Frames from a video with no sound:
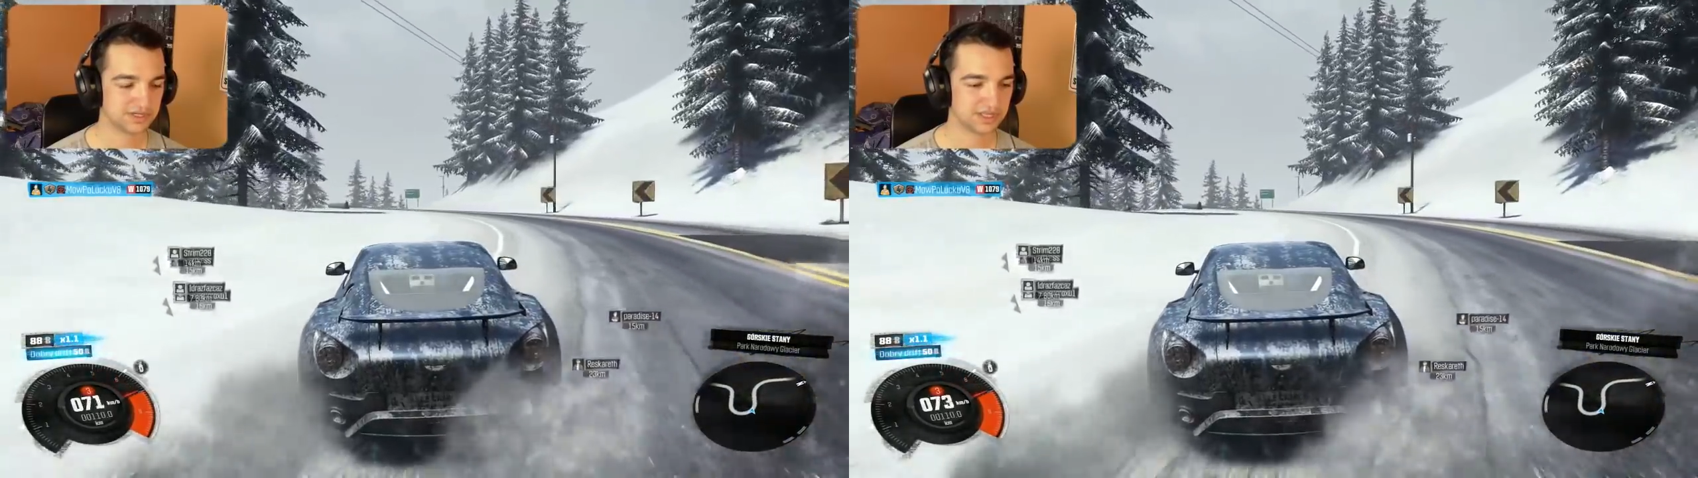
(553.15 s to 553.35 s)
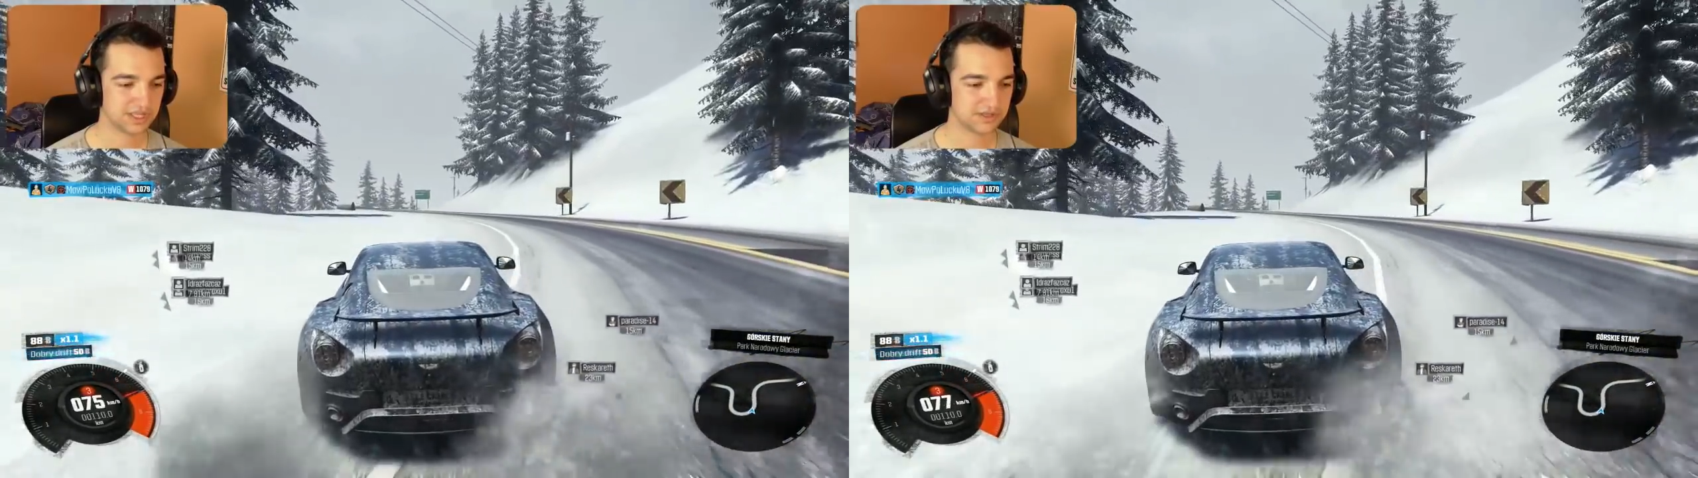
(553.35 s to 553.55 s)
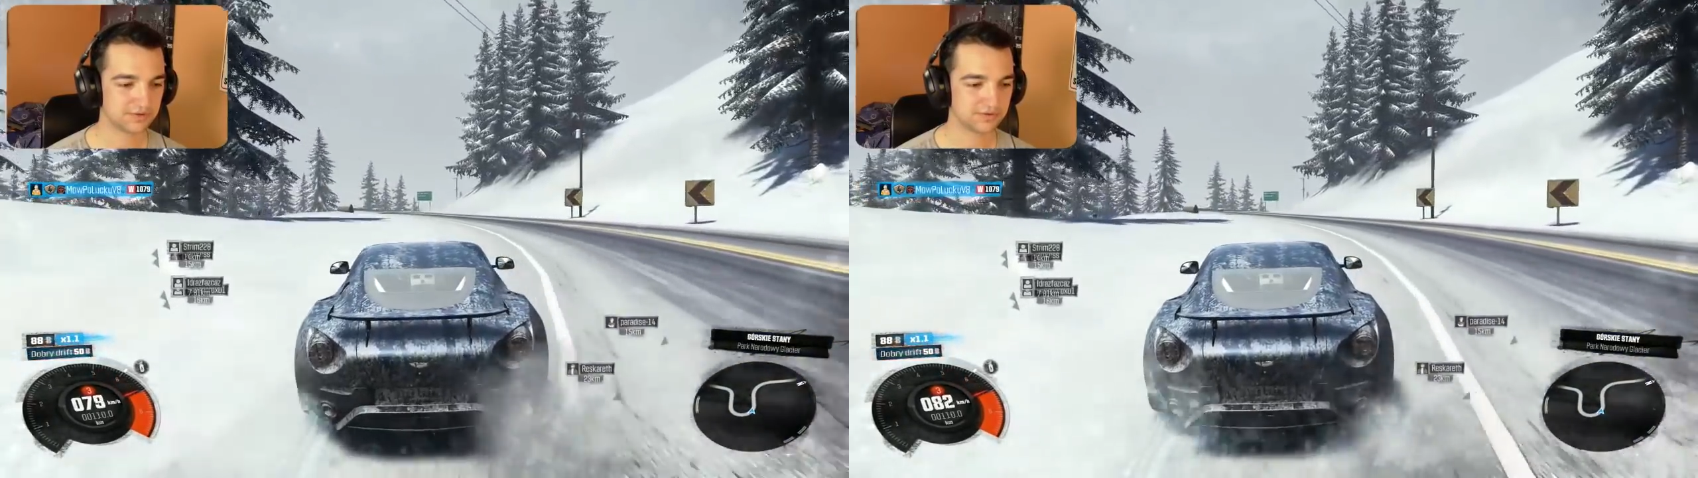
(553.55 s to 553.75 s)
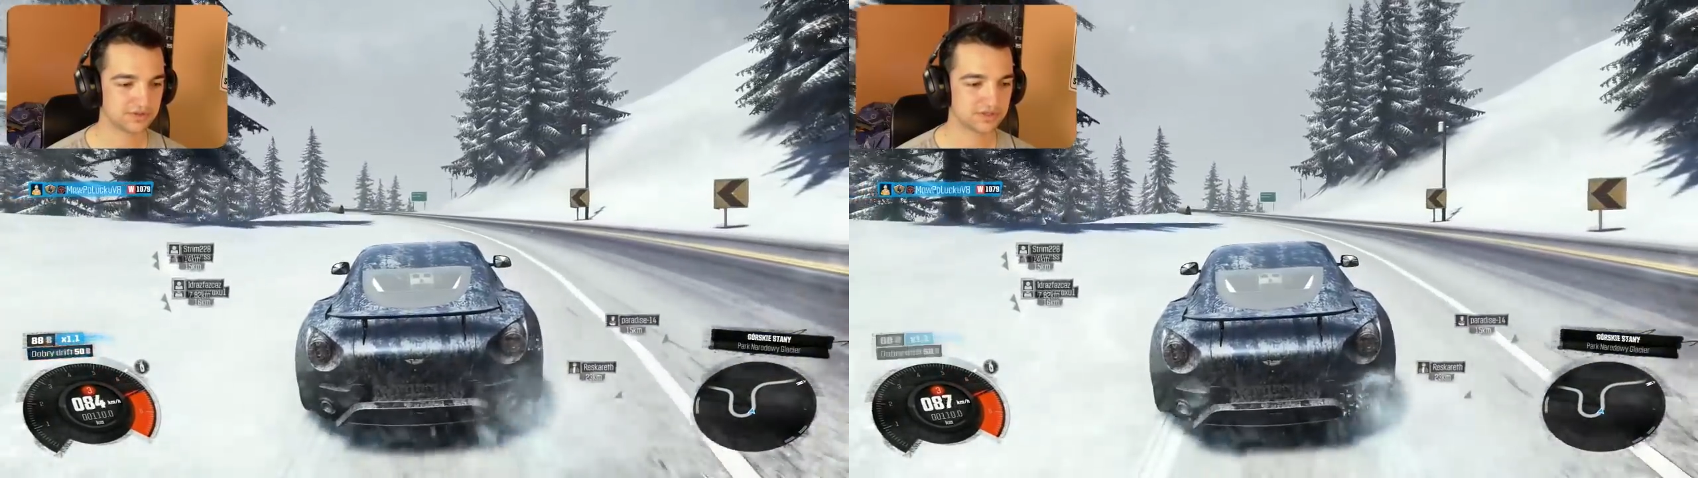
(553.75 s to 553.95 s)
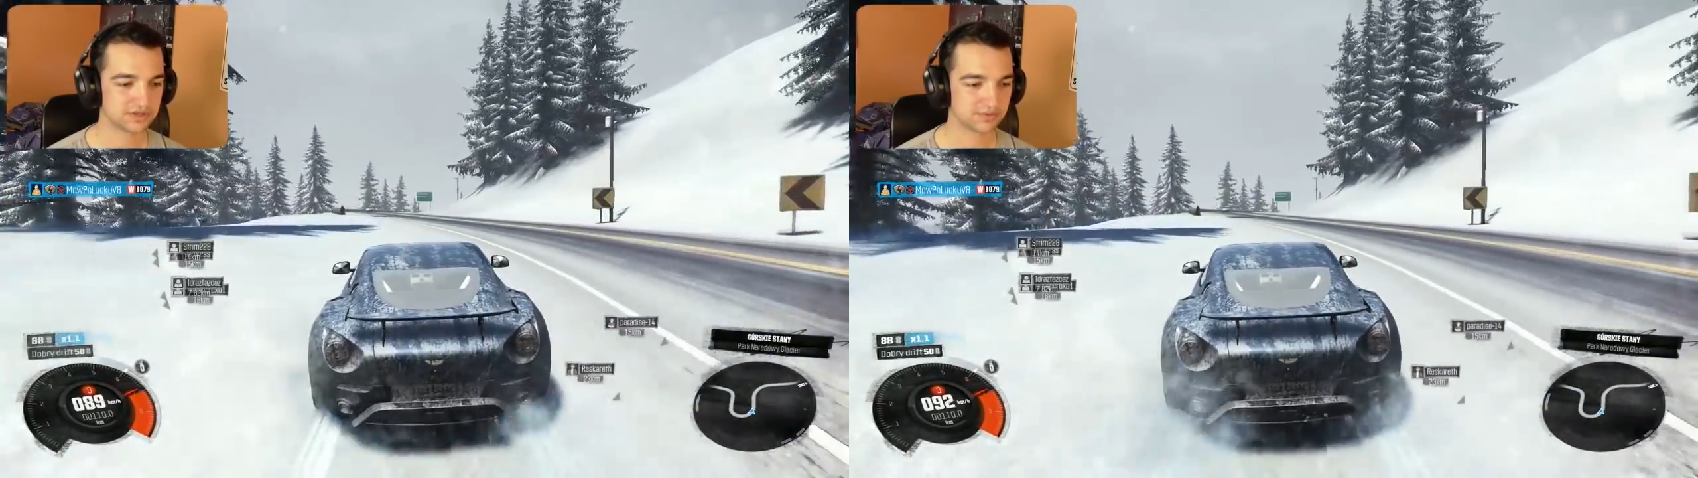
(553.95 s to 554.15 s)
Jest
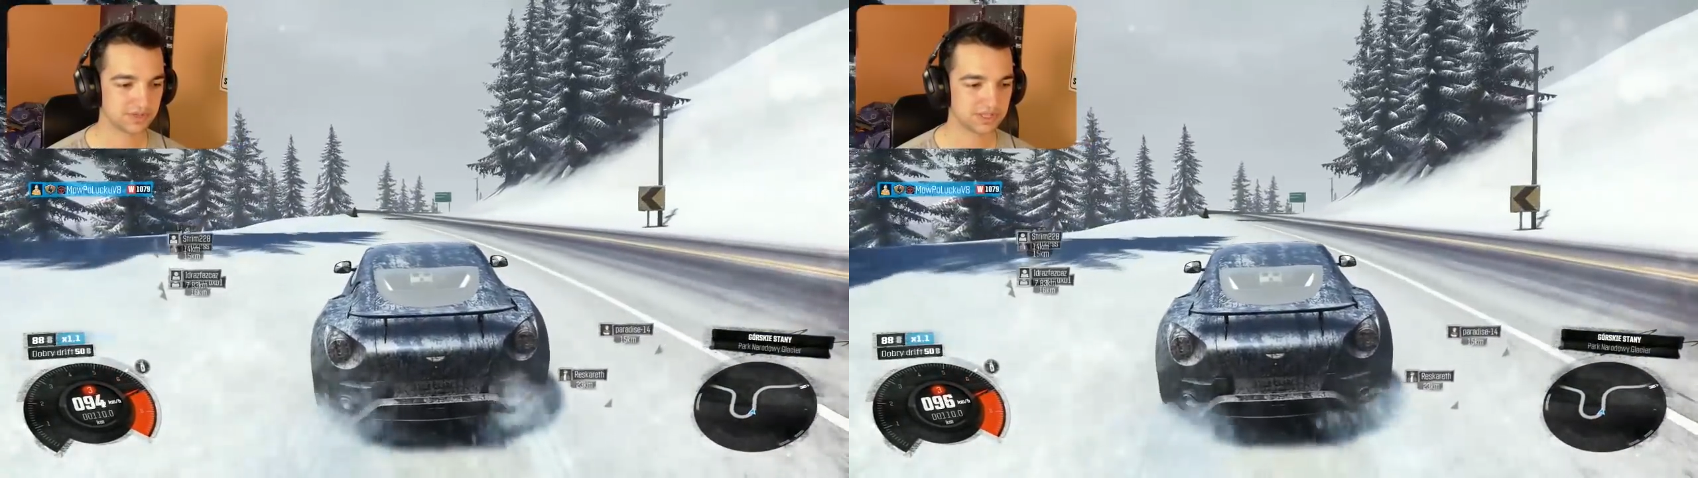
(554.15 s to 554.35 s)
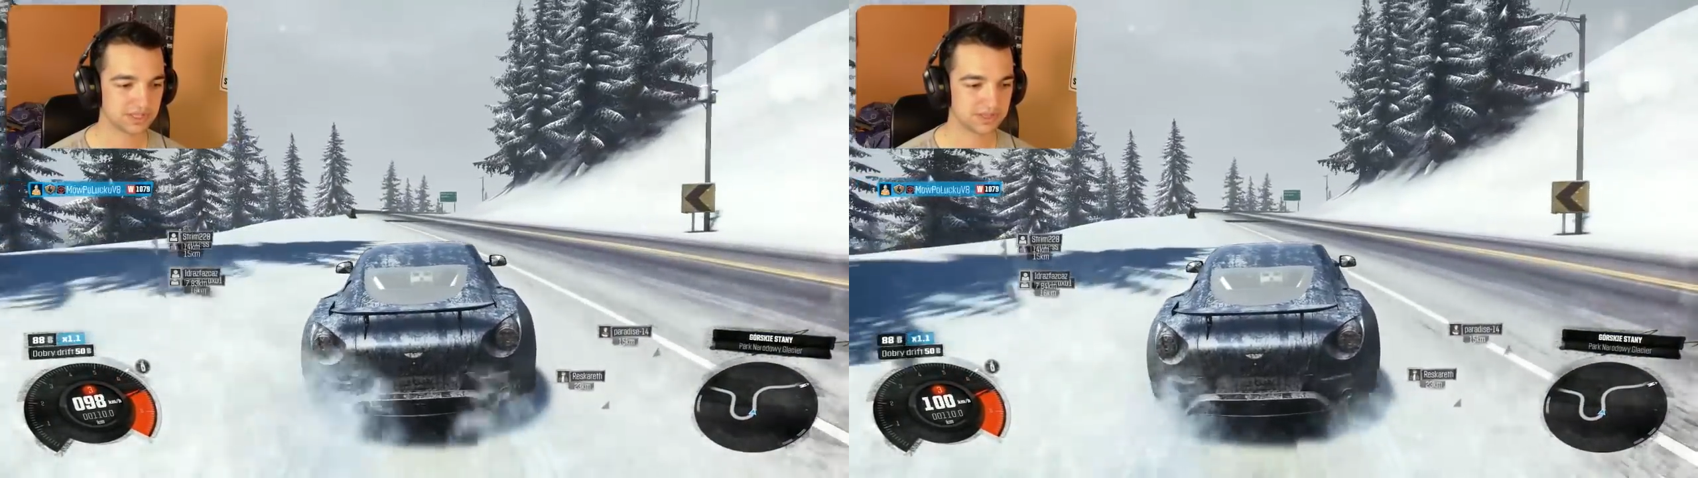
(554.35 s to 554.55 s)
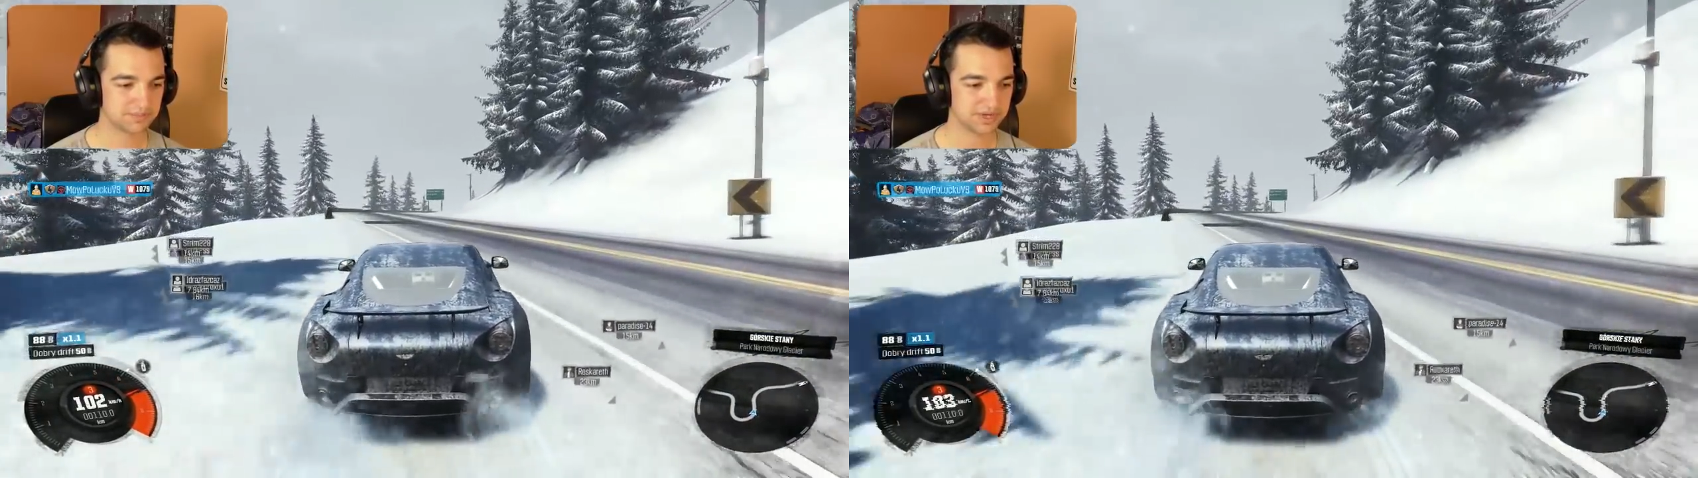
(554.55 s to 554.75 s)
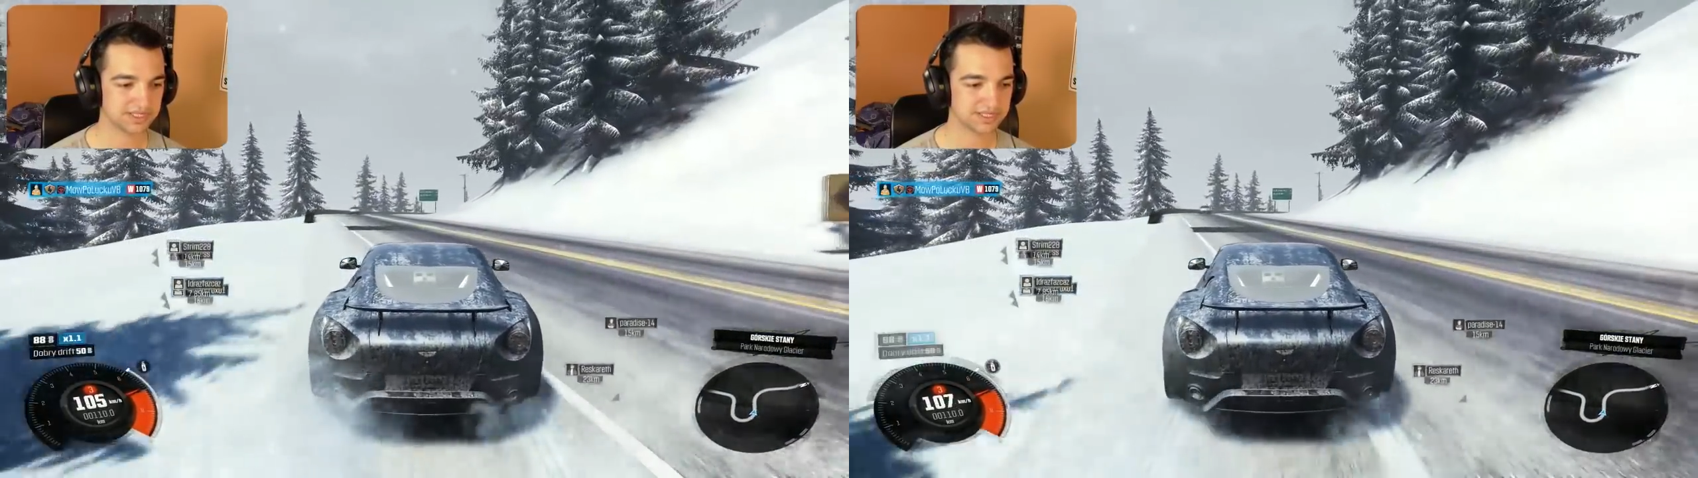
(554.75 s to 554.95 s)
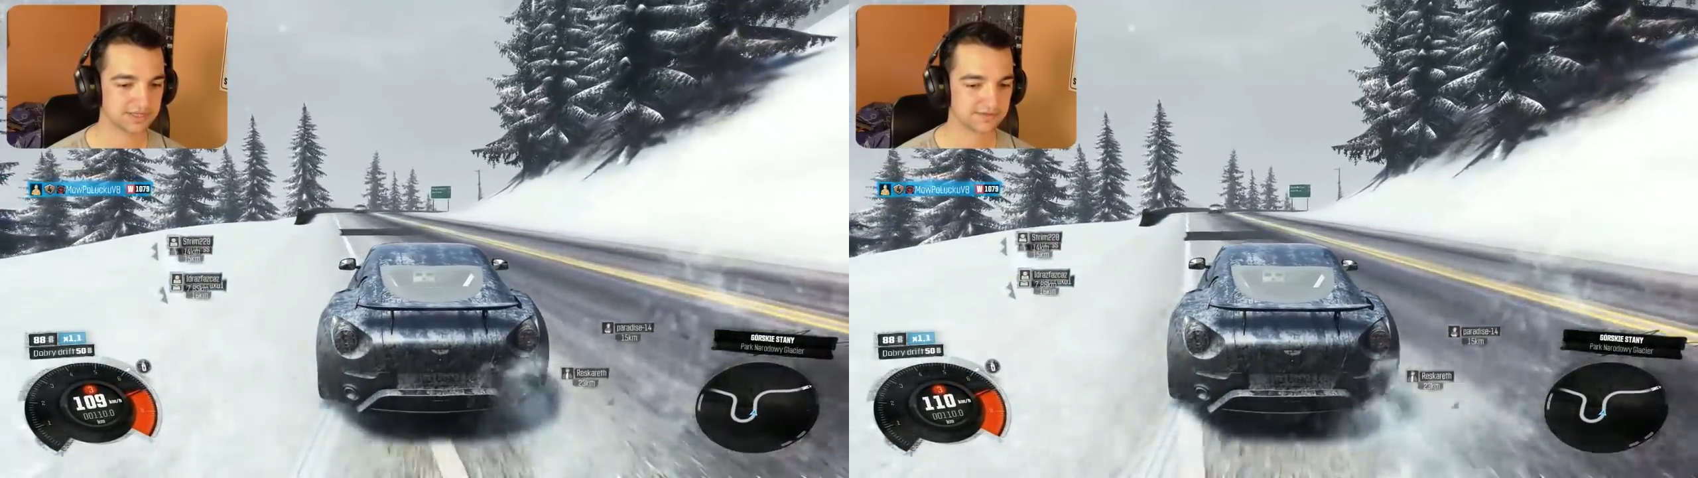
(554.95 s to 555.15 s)
trudny, bo jest ten
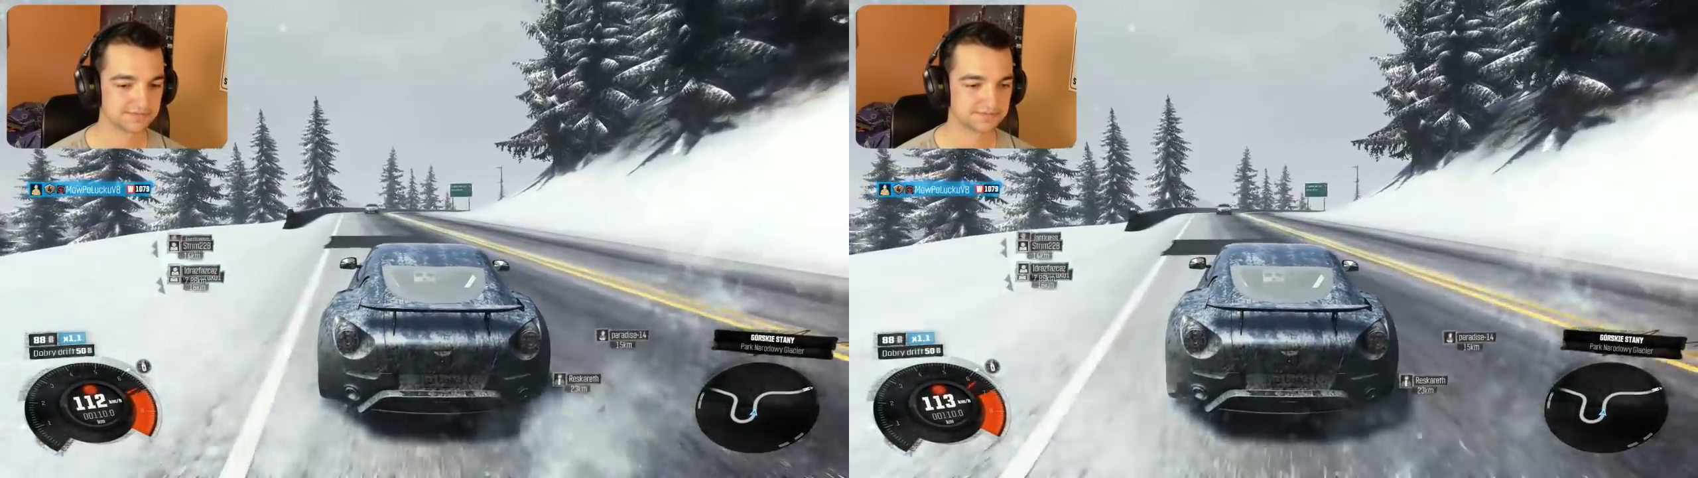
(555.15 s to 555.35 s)
spadek.